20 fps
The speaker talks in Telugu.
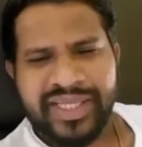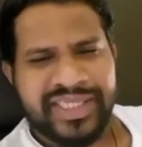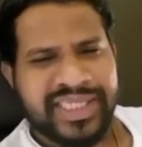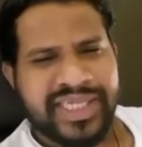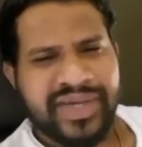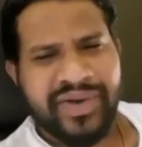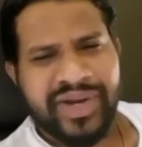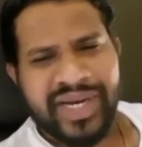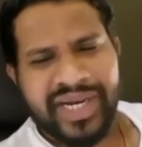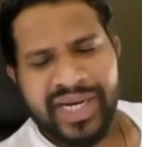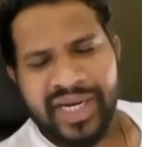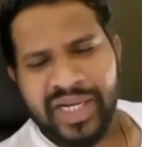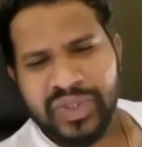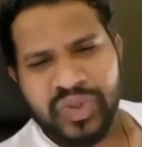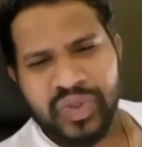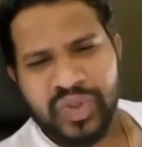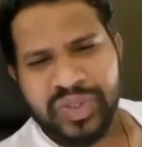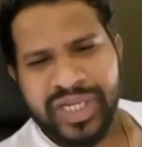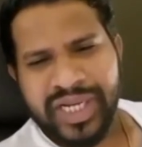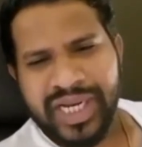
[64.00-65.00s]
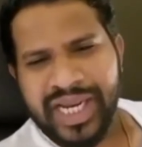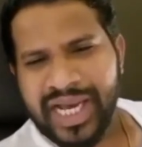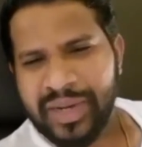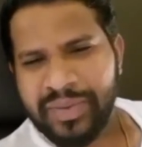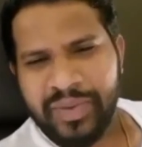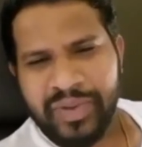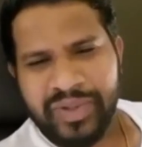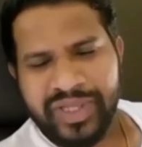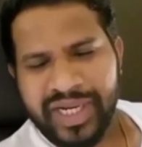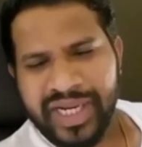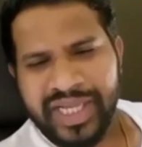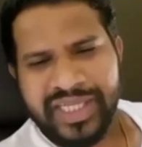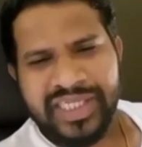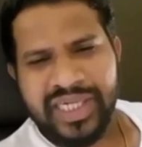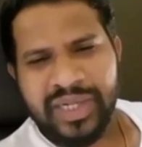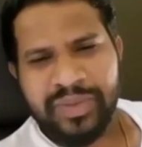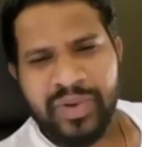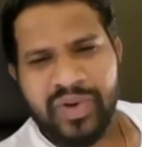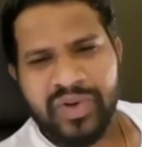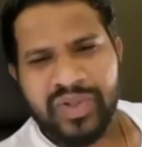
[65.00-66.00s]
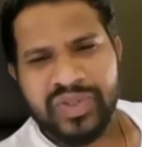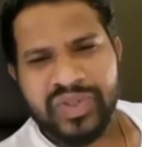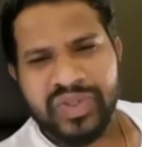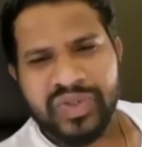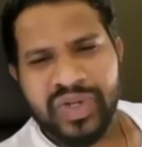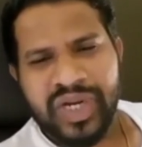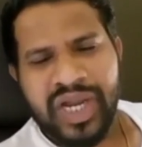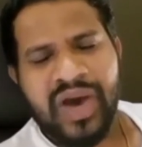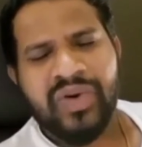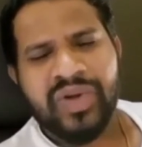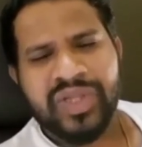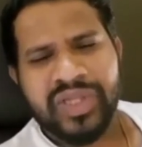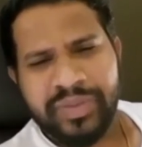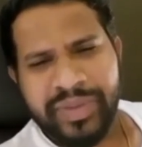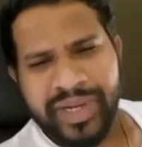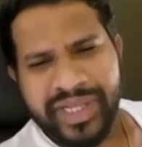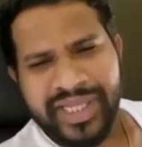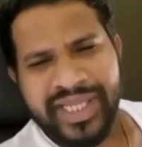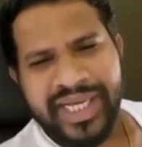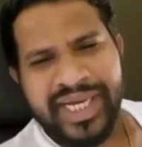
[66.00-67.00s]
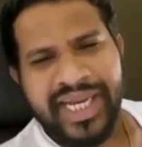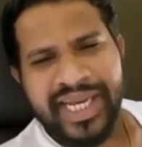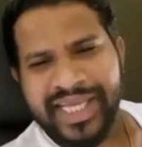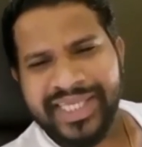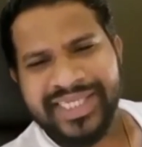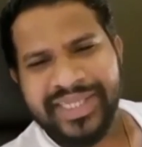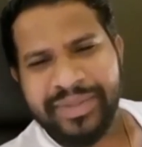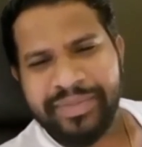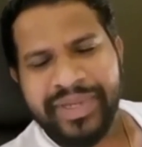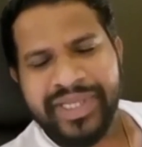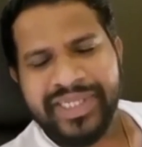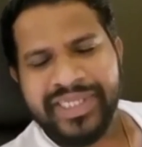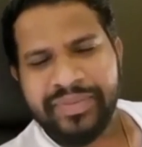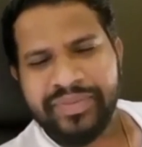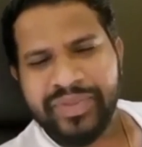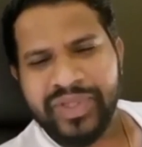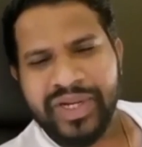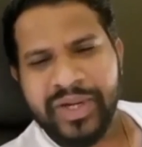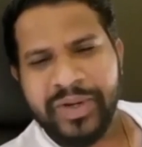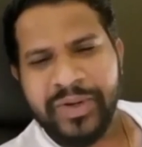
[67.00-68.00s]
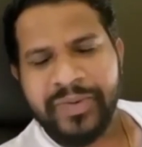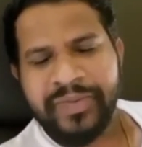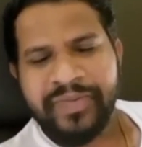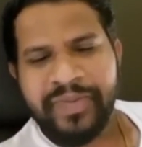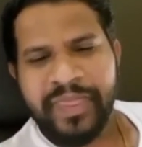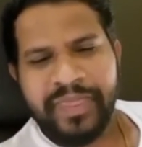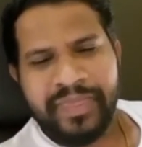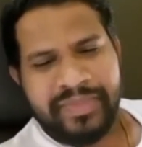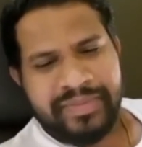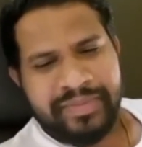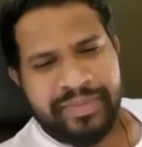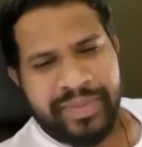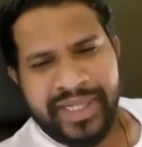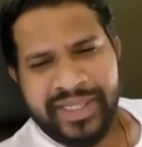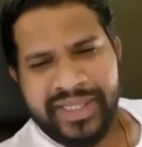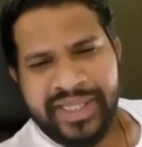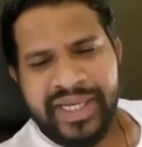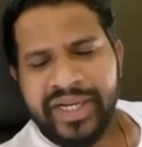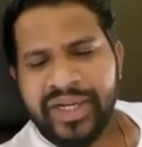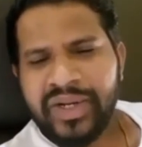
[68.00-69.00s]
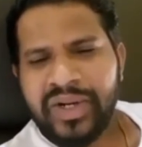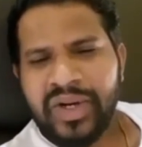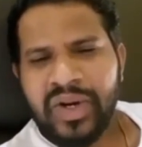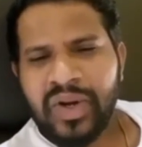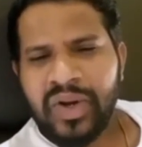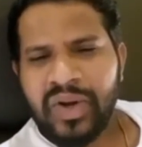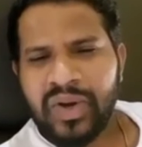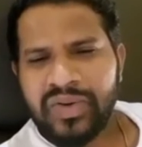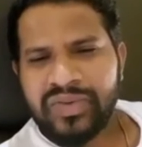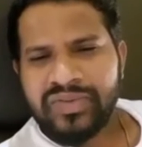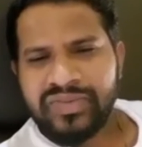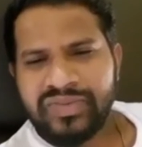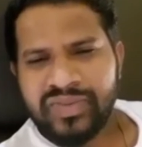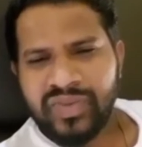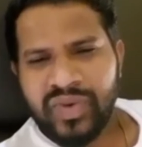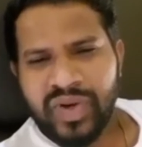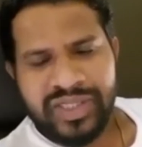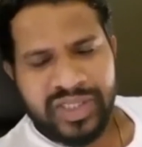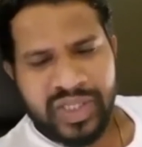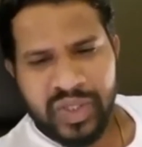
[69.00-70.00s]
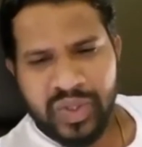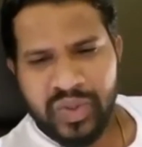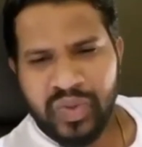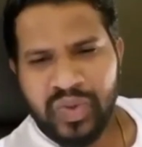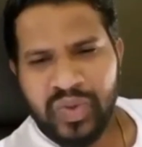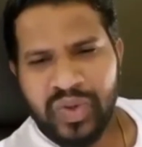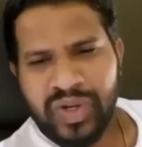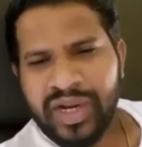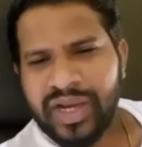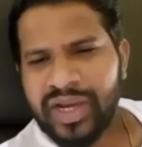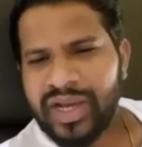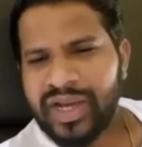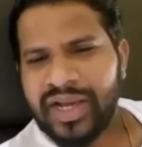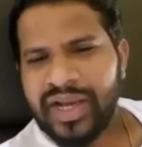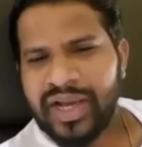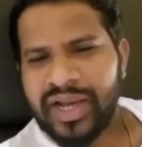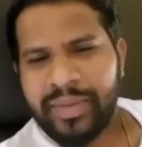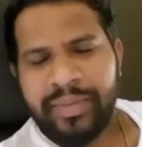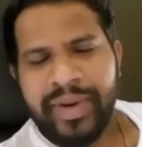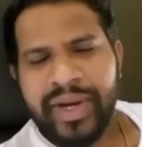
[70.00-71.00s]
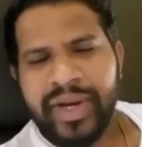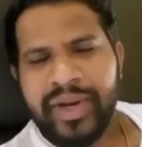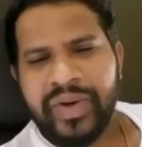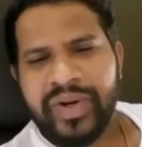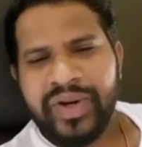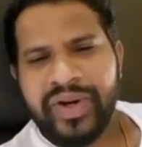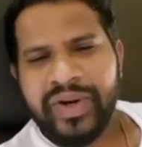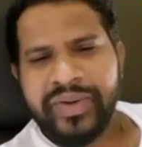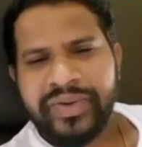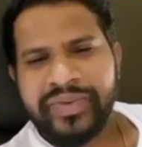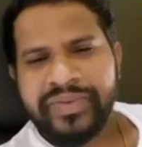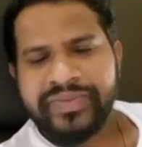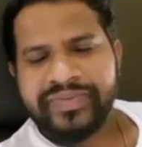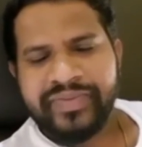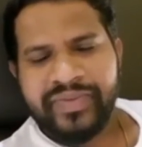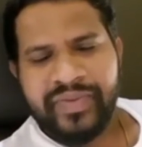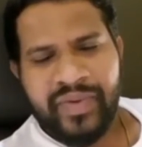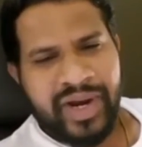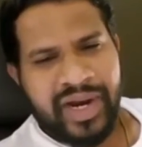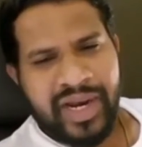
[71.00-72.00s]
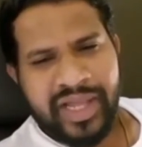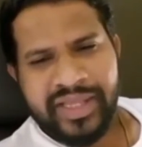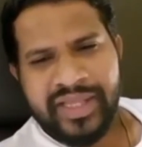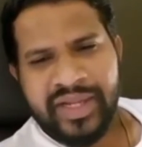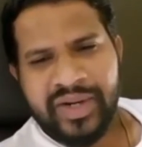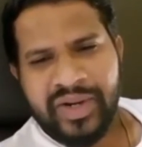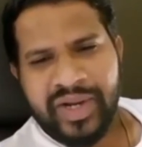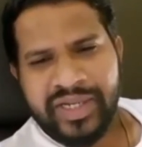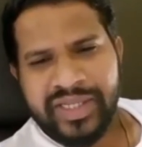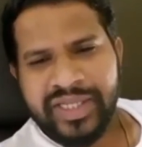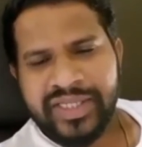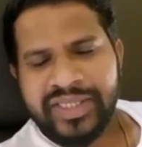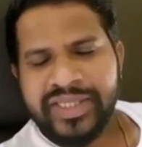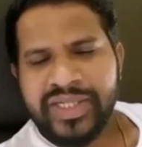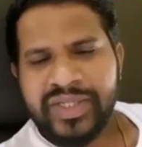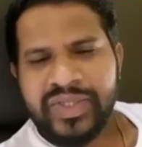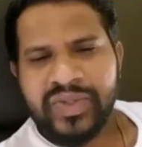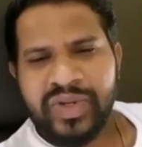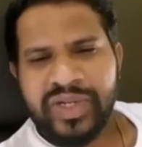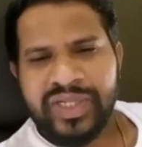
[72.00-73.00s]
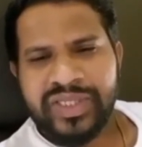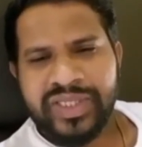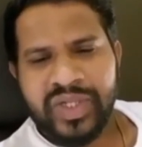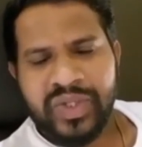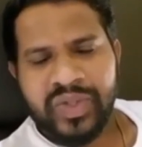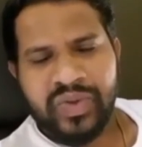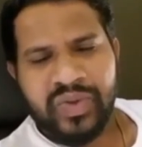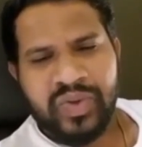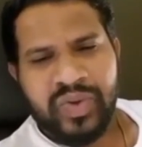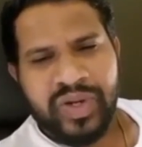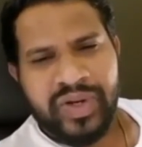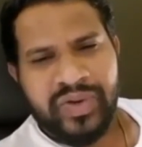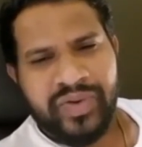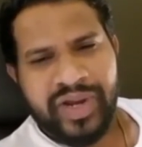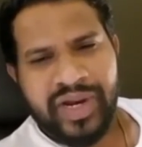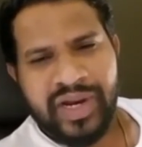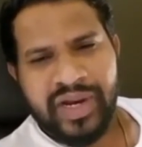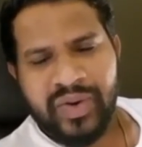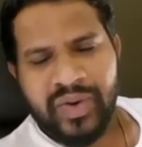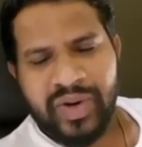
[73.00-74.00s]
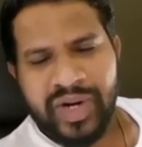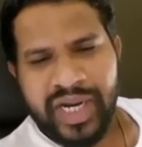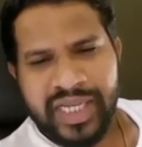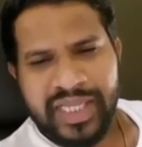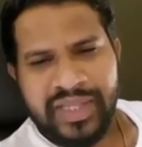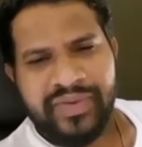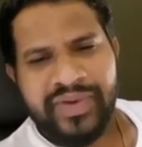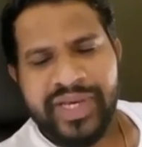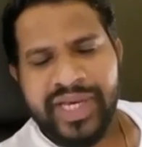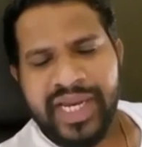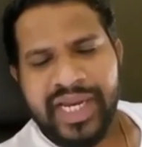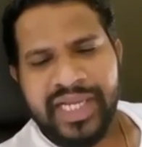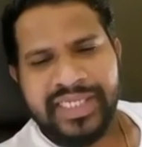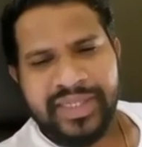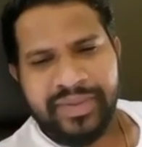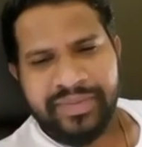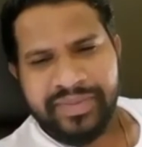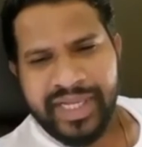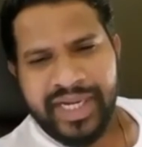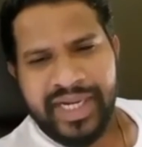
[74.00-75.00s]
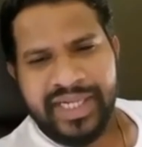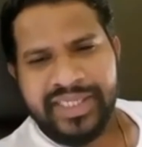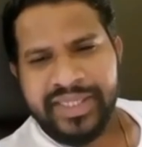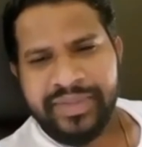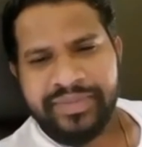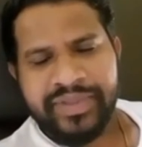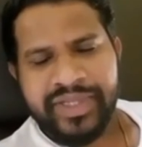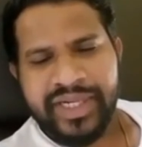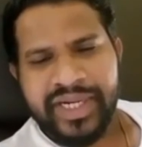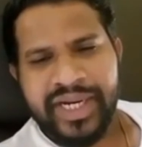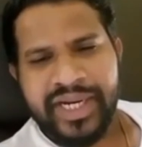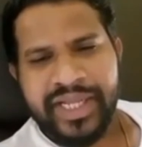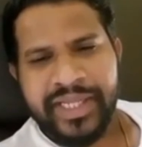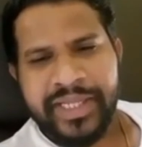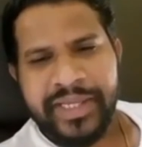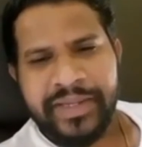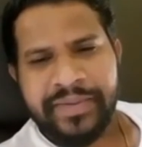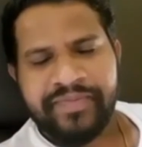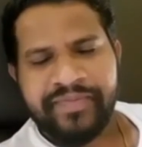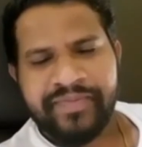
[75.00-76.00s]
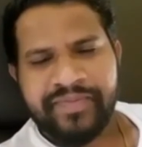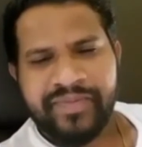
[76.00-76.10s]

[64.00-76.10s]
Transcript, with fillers: నచ్చే వాళ్ళకి నచ్చుద్ది లేకపోతే నచ్చకపోవచ్చు నా వంతు బాధ్యతగా నేను చెప్పేది చెప్తున్నాను ప్రతి ఇంట్లో ఒక చదువుకున్న అబ్బాయి ఉంటాడు వాళ్ళందరూ అర్థం చేసుకొని చదువుకొని వాళ్ళకు కూడా అర్థమయ్యేలా చెప్తారని చెప్తున్నాను ఇది